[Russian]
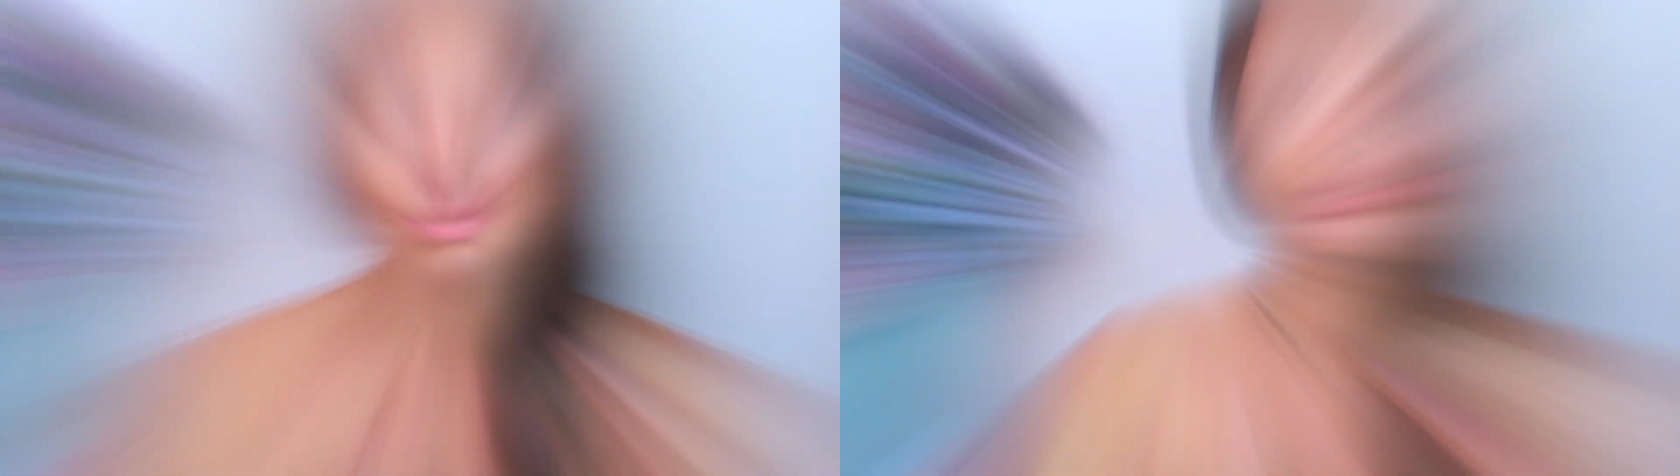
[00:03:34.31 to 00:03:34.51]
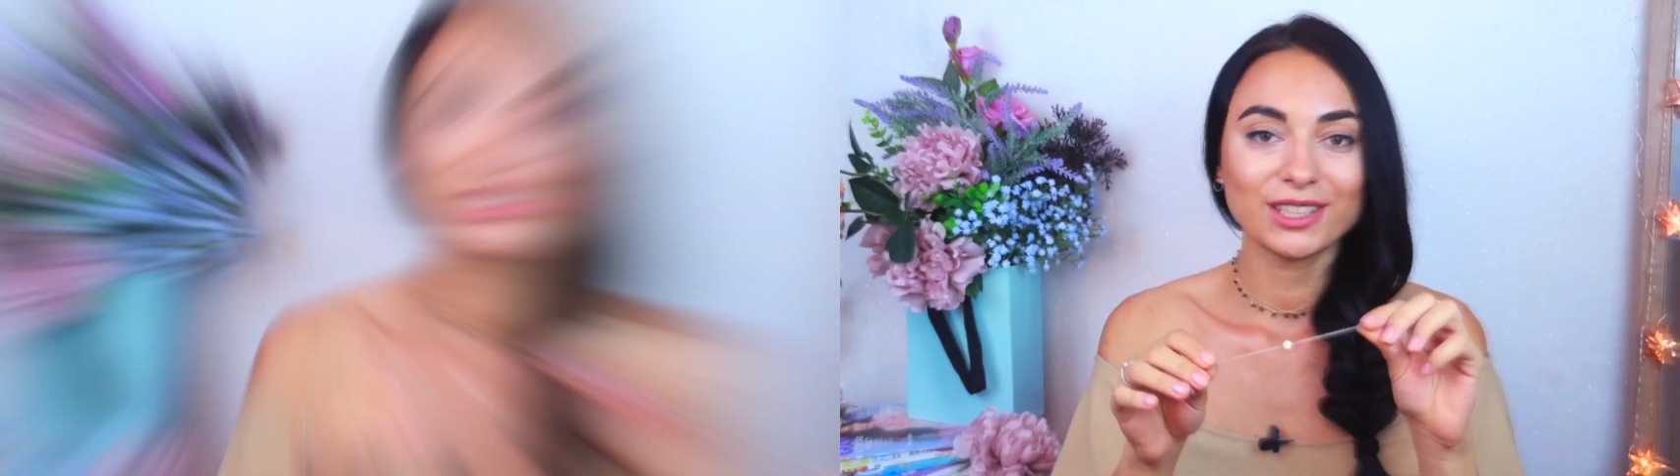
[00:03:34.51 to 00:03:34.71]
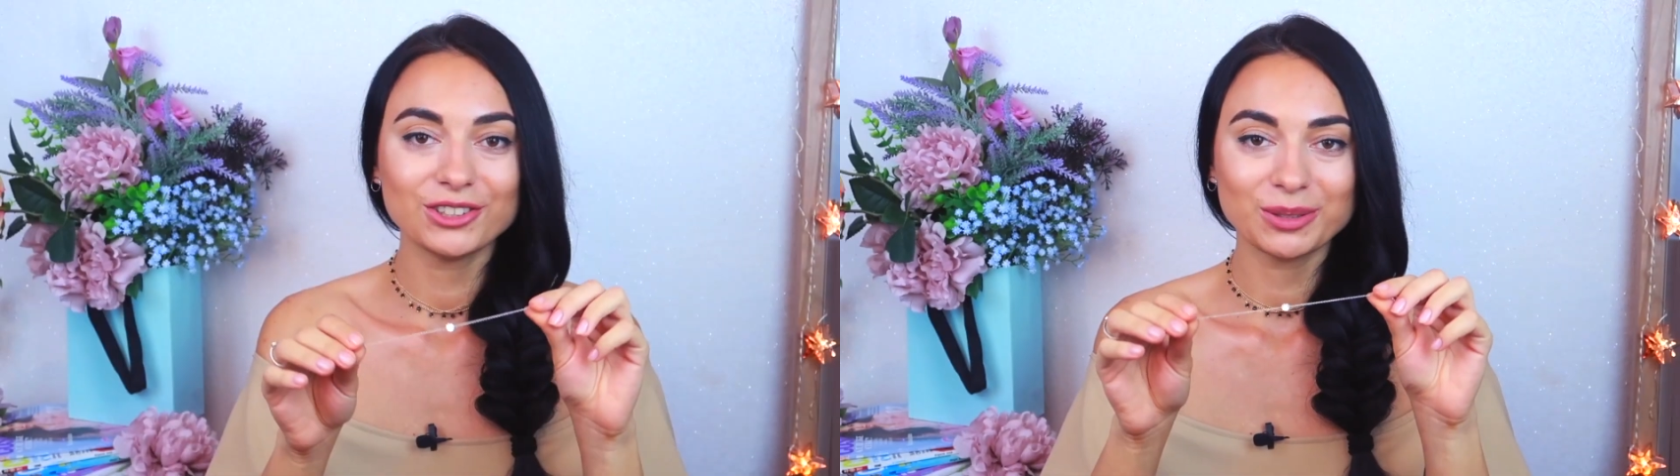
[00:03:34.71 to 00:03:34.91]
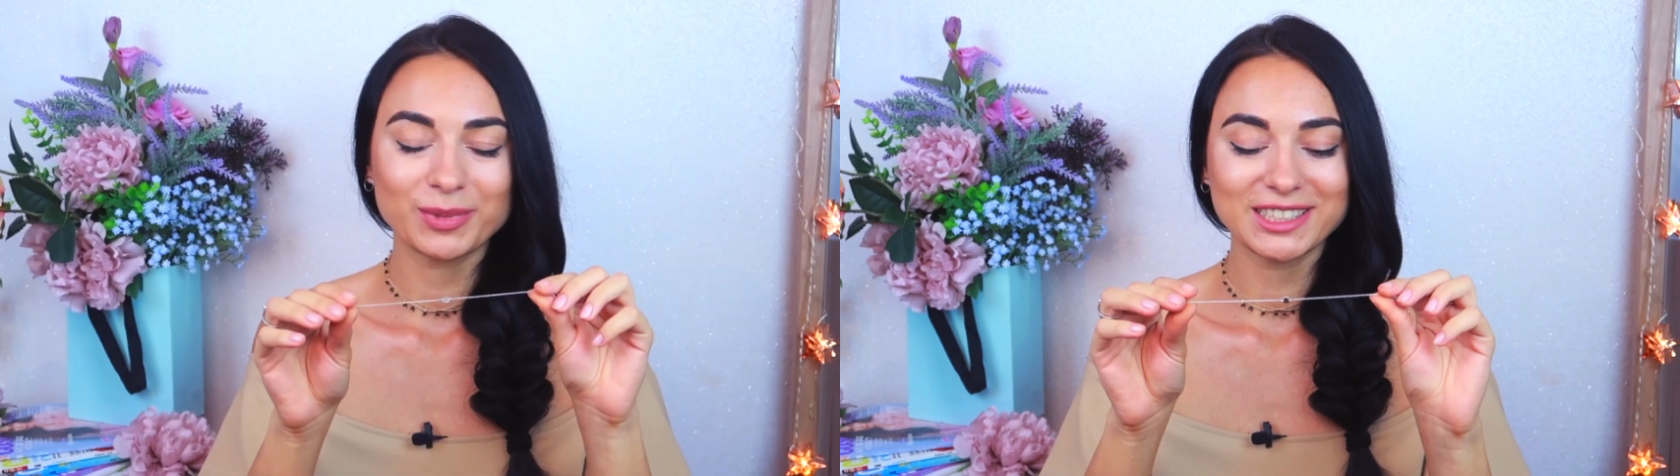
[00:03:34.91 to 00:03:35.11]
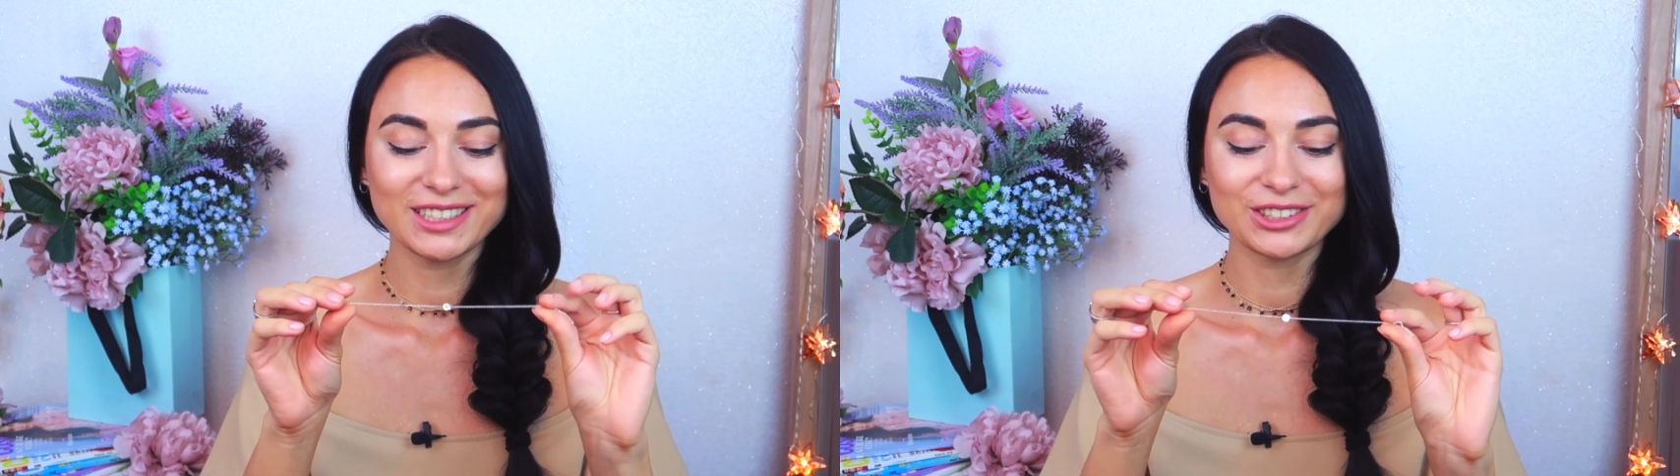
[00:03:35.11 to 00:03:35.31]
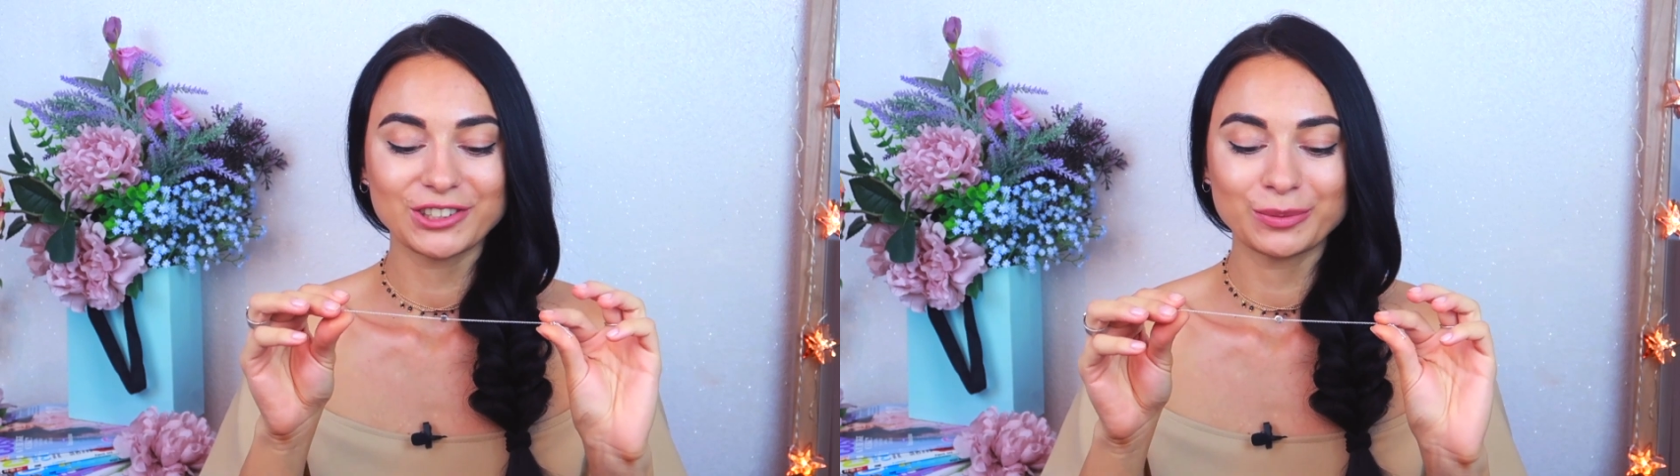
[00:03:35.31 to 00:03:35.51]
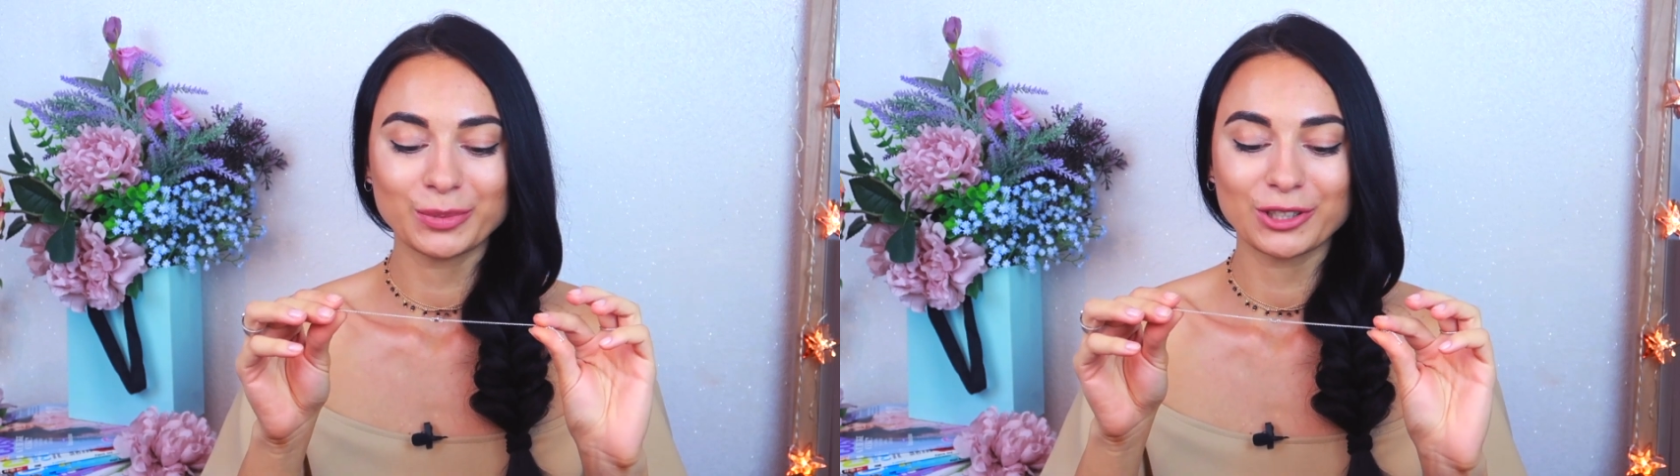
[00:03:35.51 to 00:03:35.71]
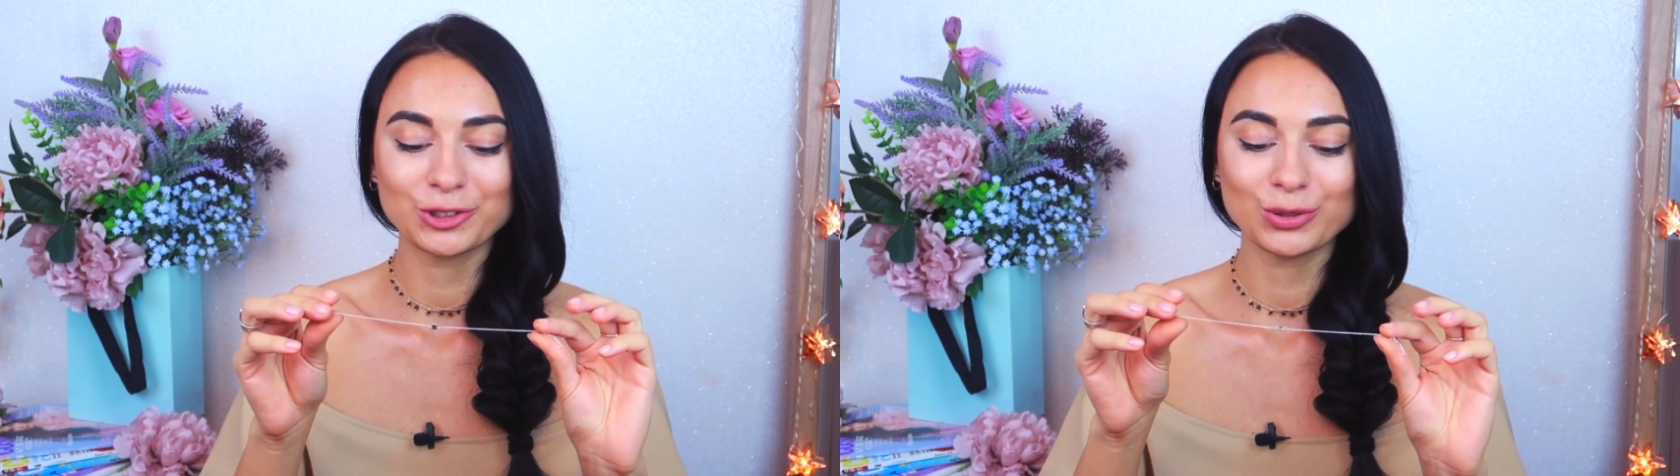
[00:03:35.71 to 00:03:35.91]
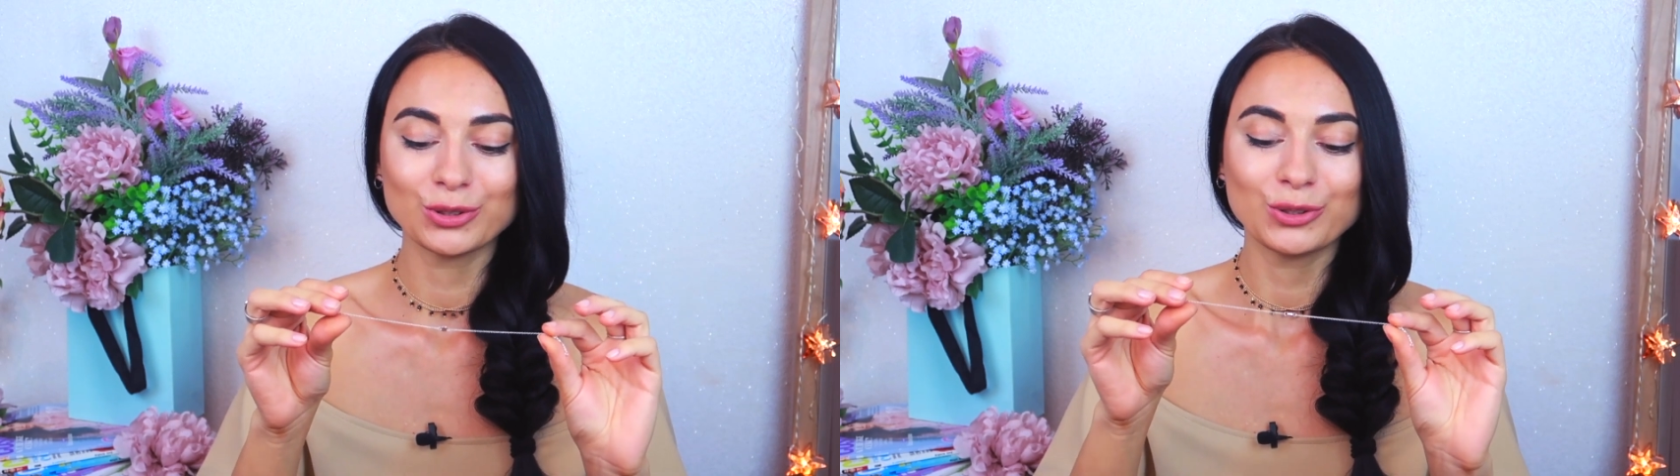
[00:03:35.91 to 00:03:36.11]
Ну и следующий браслет, который я вам покажу,